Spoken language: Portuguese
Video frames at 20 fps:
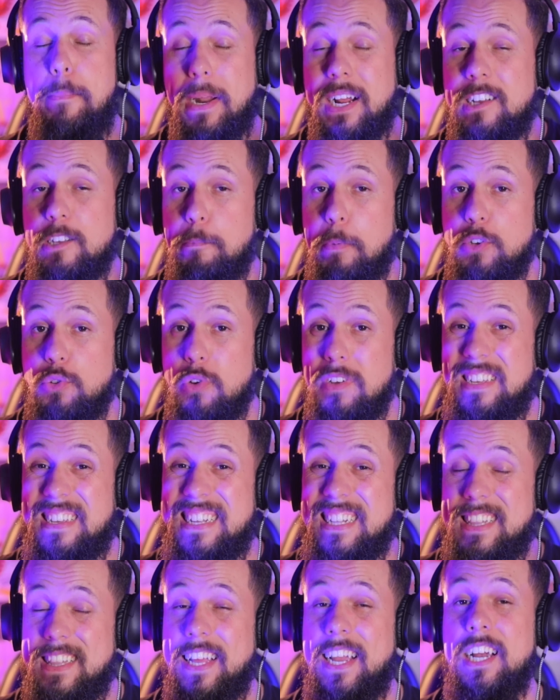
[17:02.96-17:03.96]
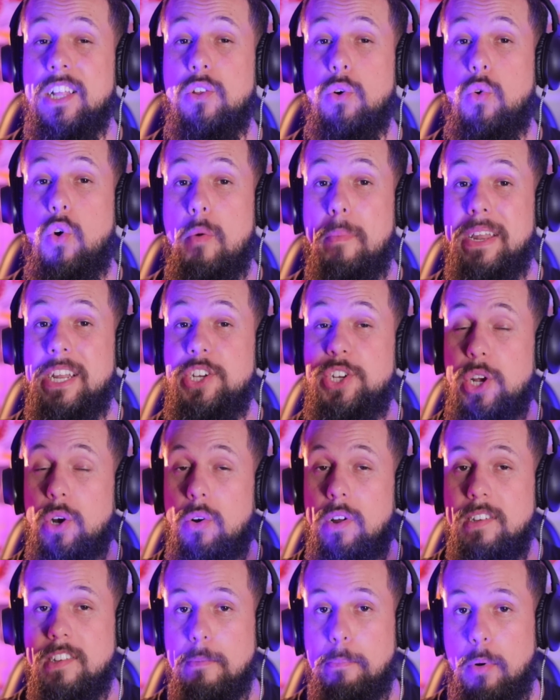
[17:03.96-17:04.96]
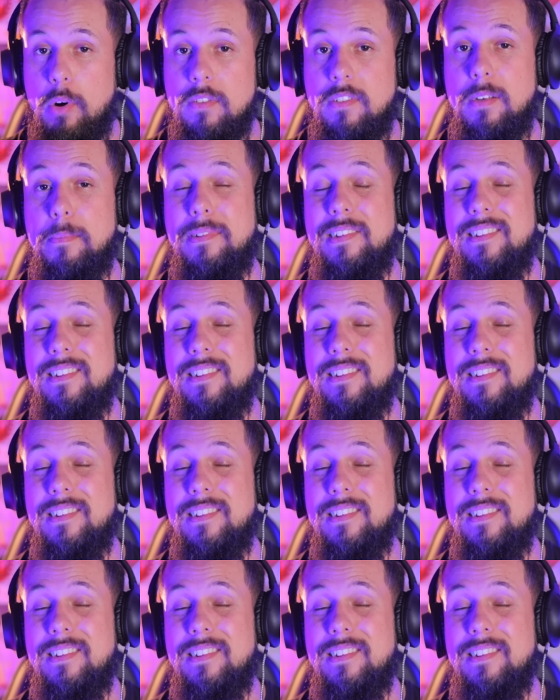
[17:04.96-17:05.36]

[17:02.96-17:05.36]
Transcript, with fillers: E para que as pessoas entendam como ele chegou nesse ponto, você